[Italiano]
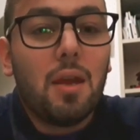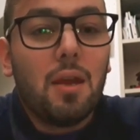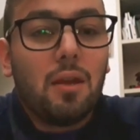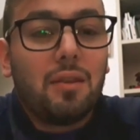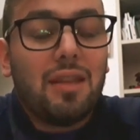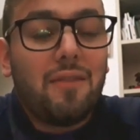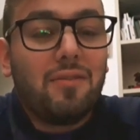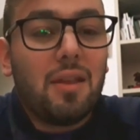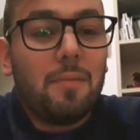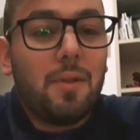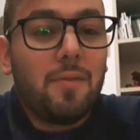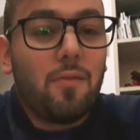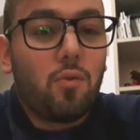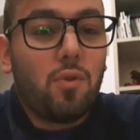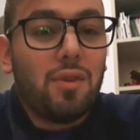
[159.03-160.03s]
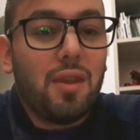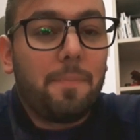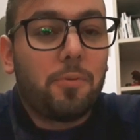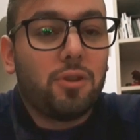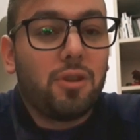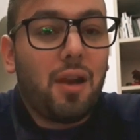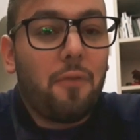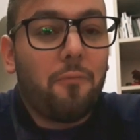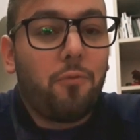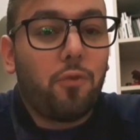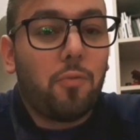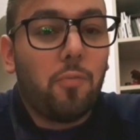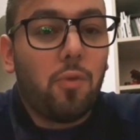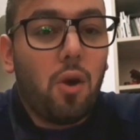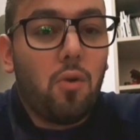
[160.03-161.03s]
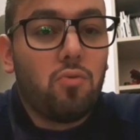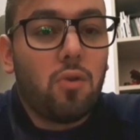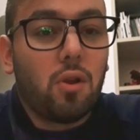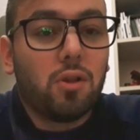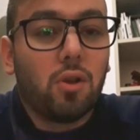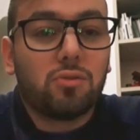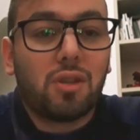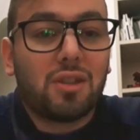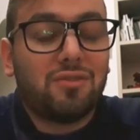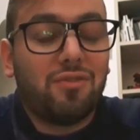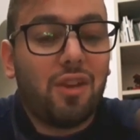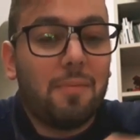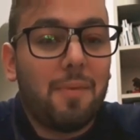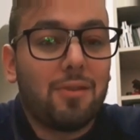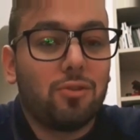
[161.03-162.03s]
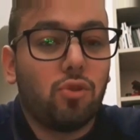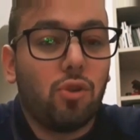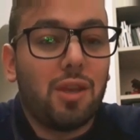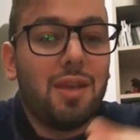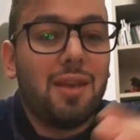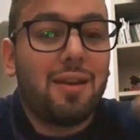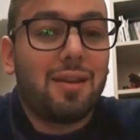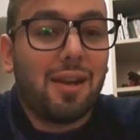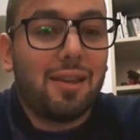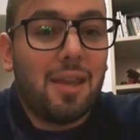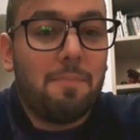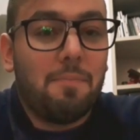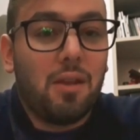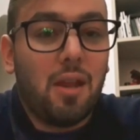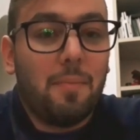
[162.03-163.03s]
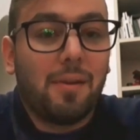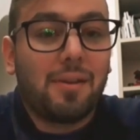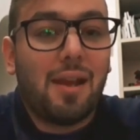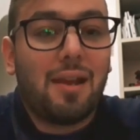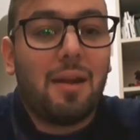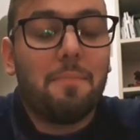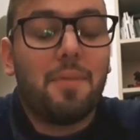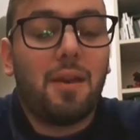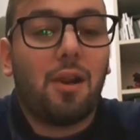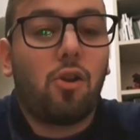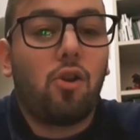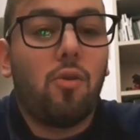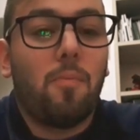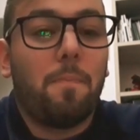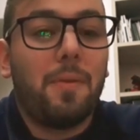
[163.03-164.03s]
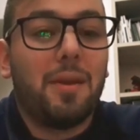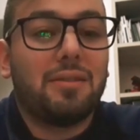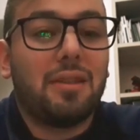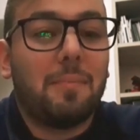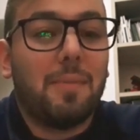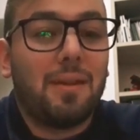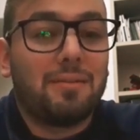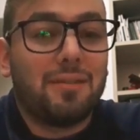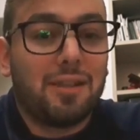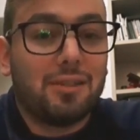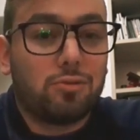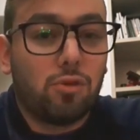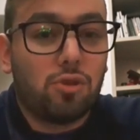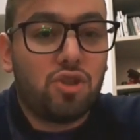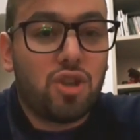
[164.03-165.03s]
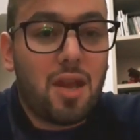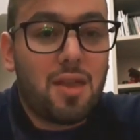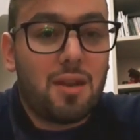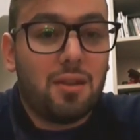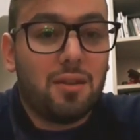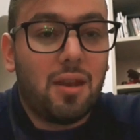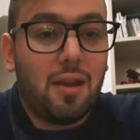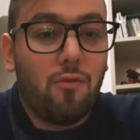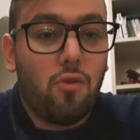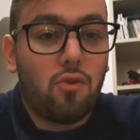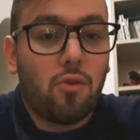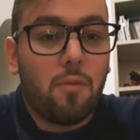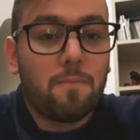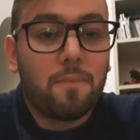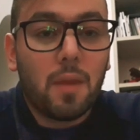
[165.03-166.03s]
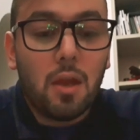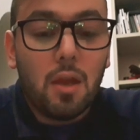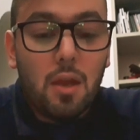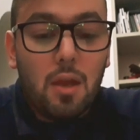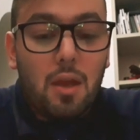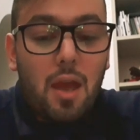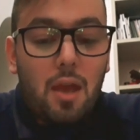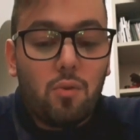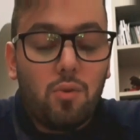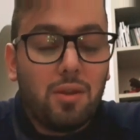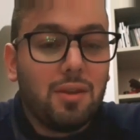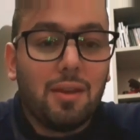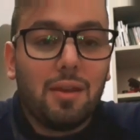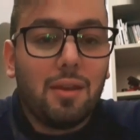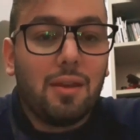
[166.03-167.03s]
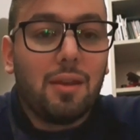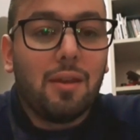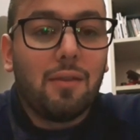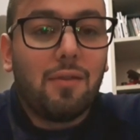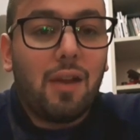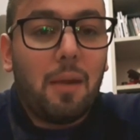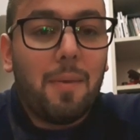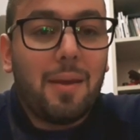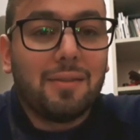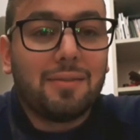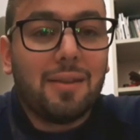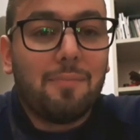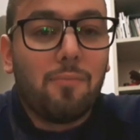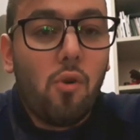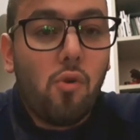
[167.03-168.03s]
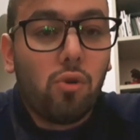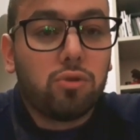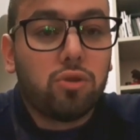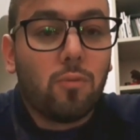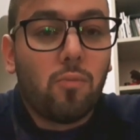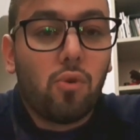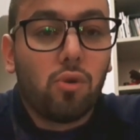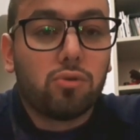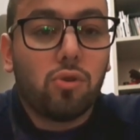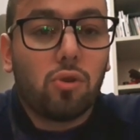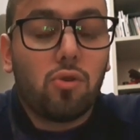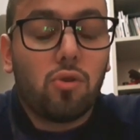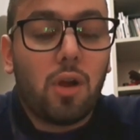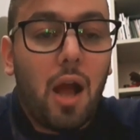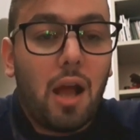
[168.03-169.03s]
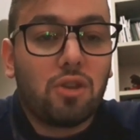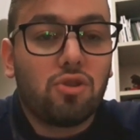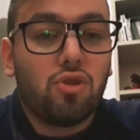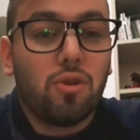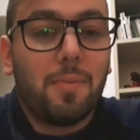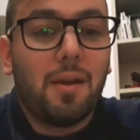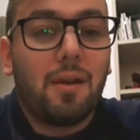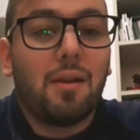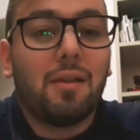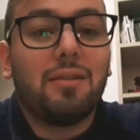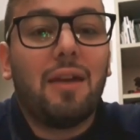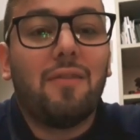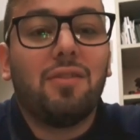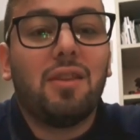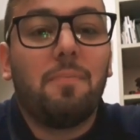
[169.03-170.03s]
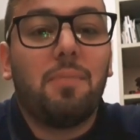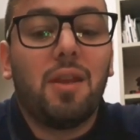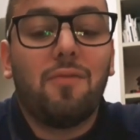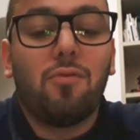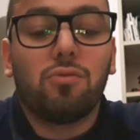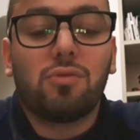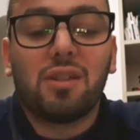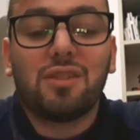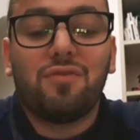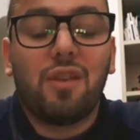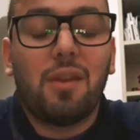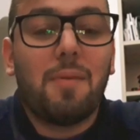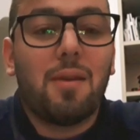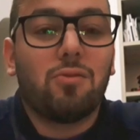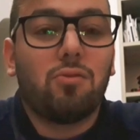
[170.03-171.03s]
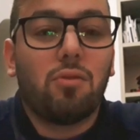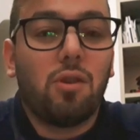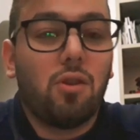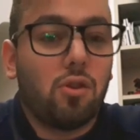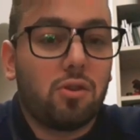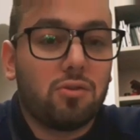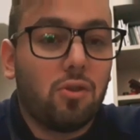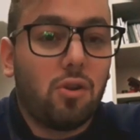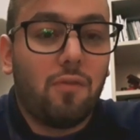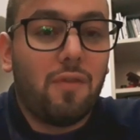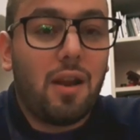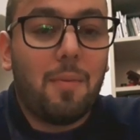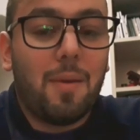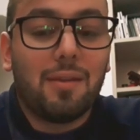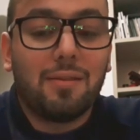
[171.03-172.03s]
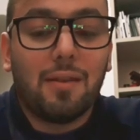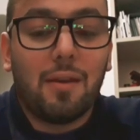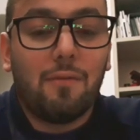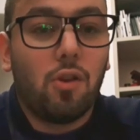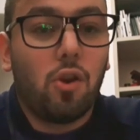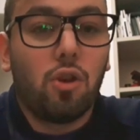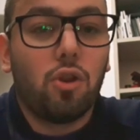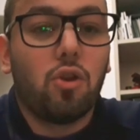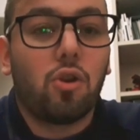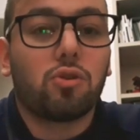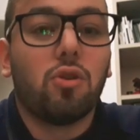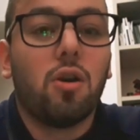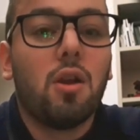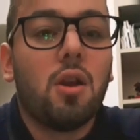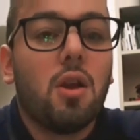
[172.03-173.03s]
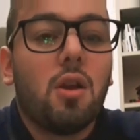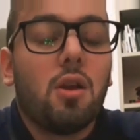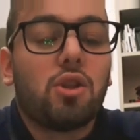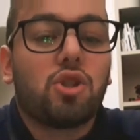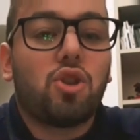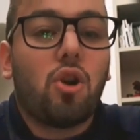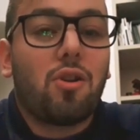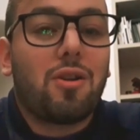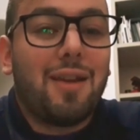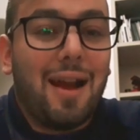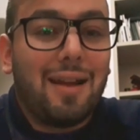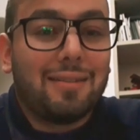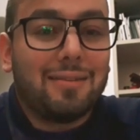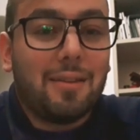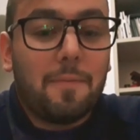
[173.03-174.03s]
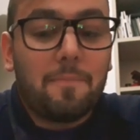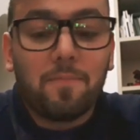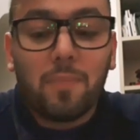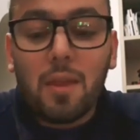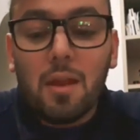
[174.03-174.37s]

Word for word: Davide Brivio quindi approderà in Formula 1 ed è un trasferimento incredibile perché cambierà completamente il suo genere di lavoro. E quindi veramente molto molto coraggio per Davide Brivi, un trasferimento, ricordo veramente, ve lo ricordo, scioccante.